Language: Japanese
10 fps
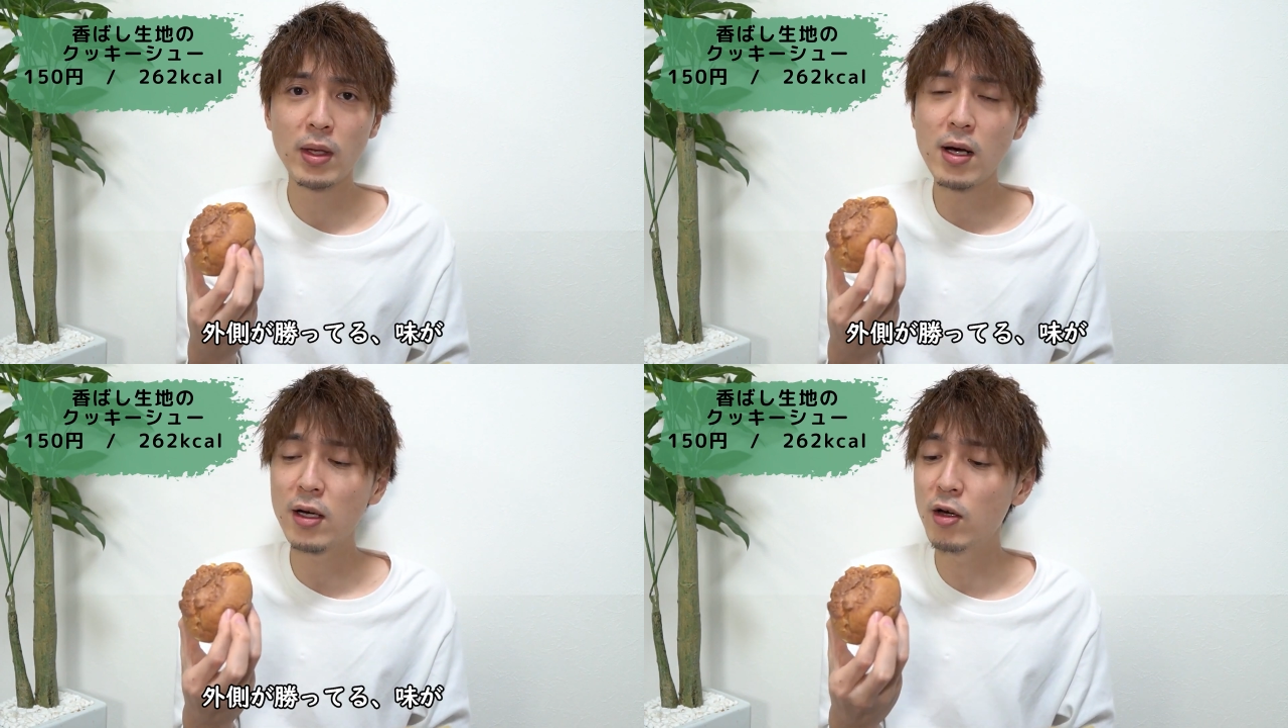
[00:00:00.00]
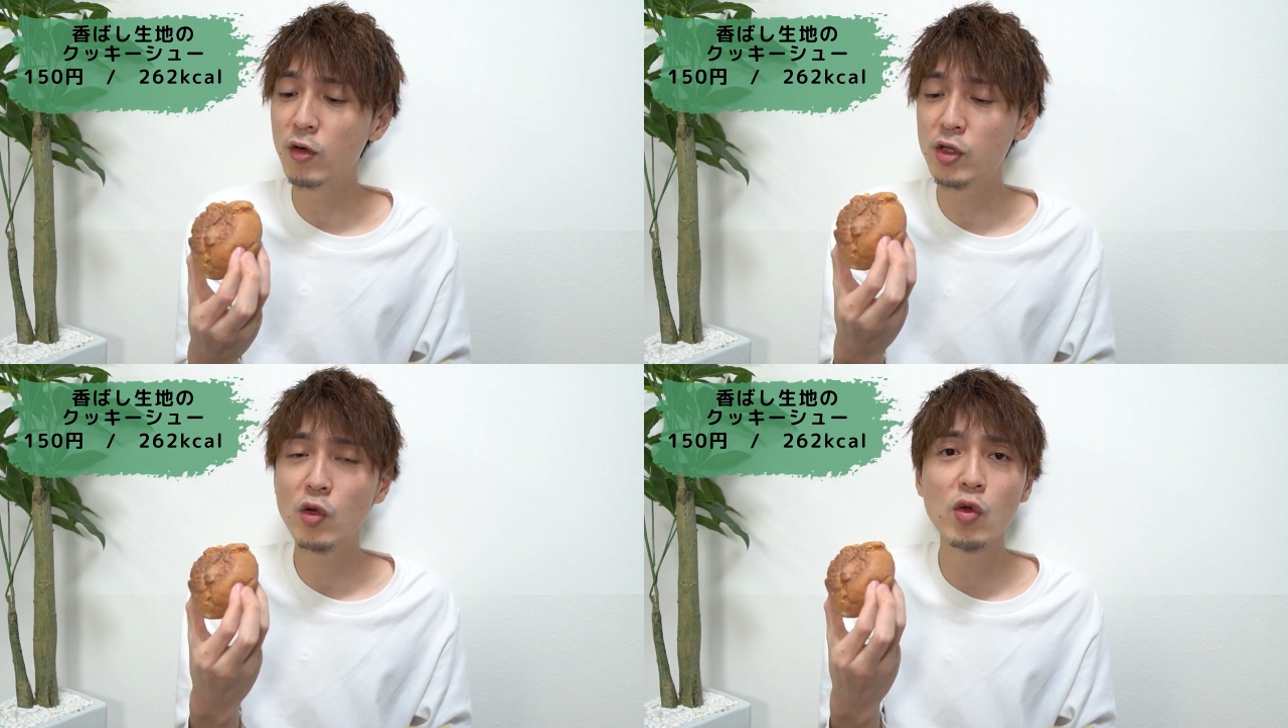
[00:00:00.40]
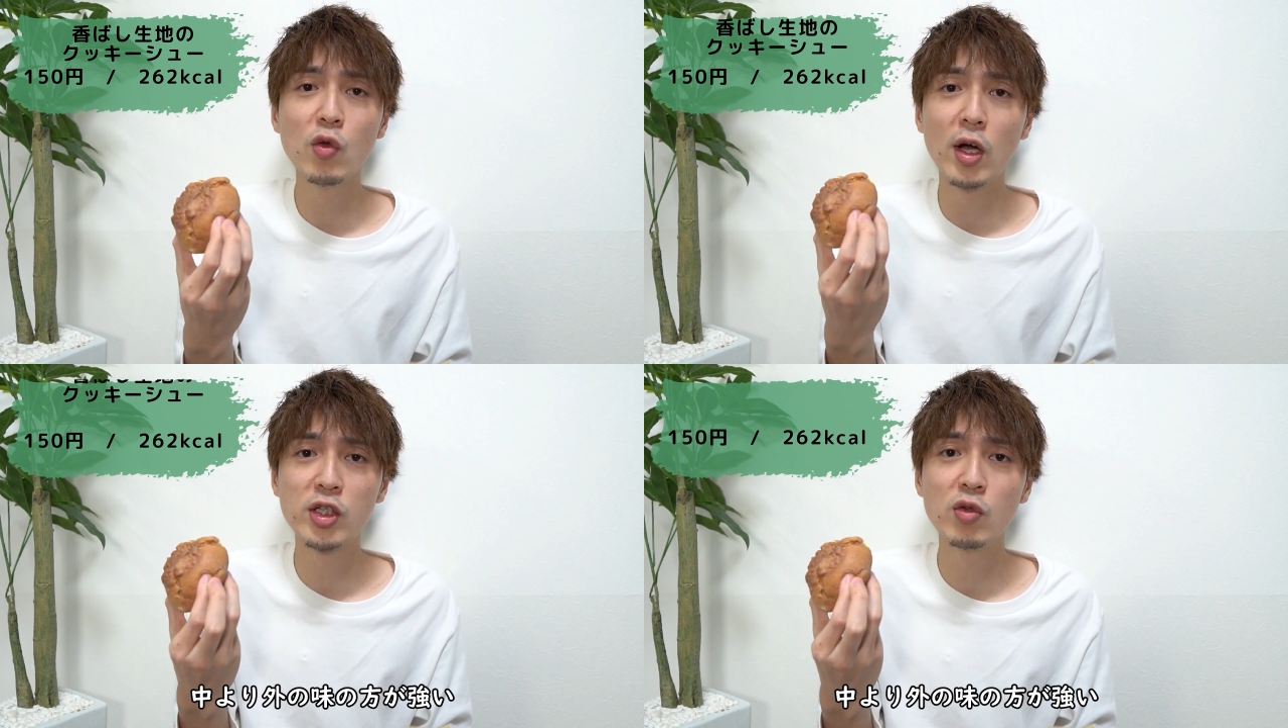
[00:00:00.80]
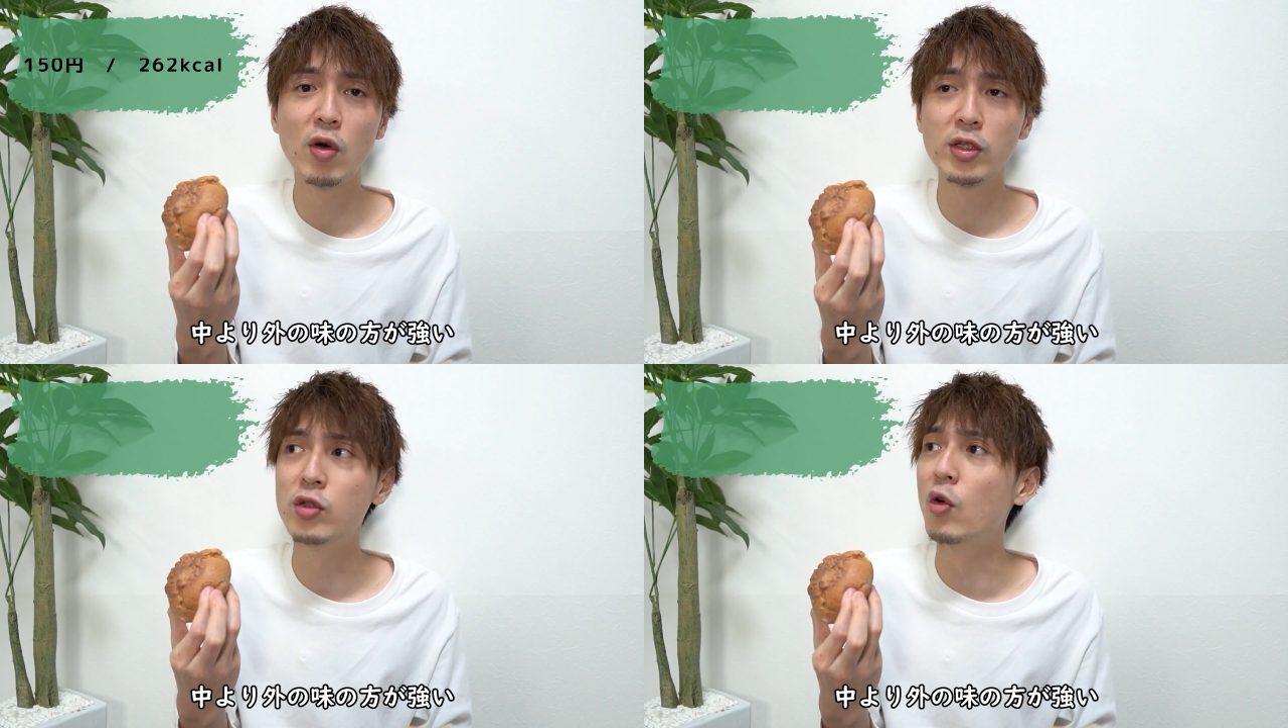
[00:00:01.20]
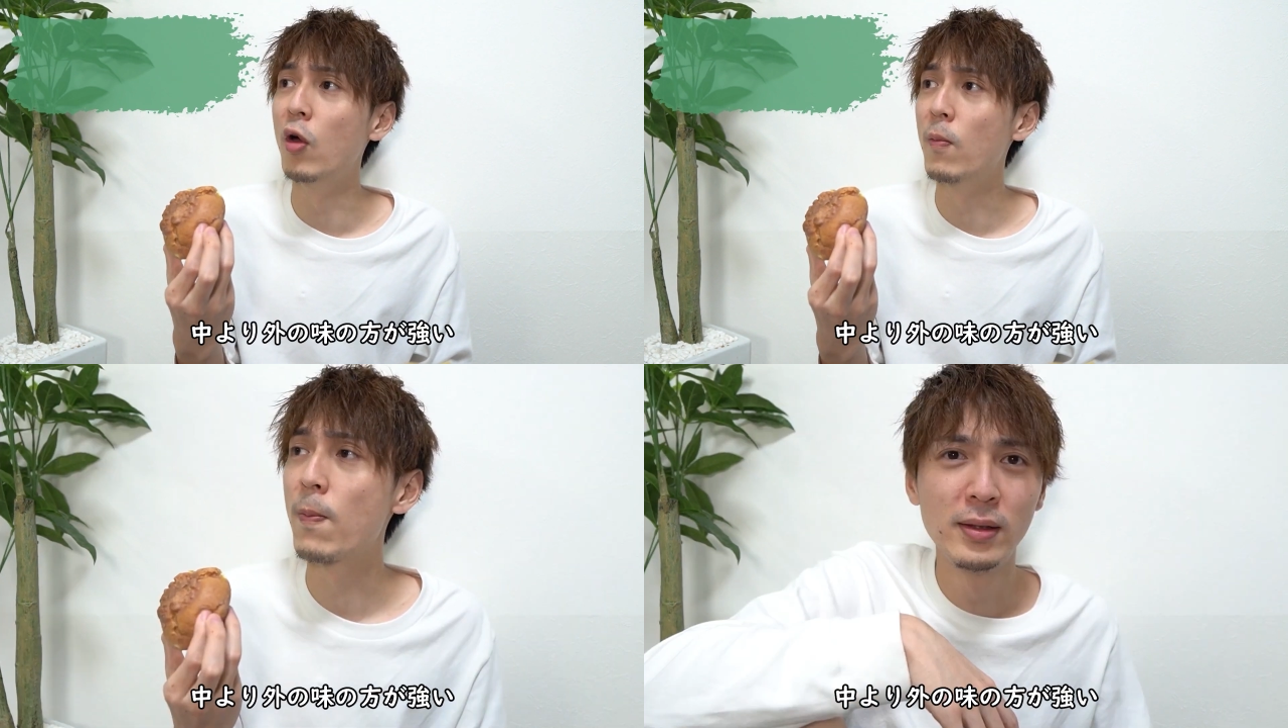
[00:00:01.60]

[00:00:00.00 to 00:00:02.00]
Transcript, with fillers: 中より外の味の方が強い。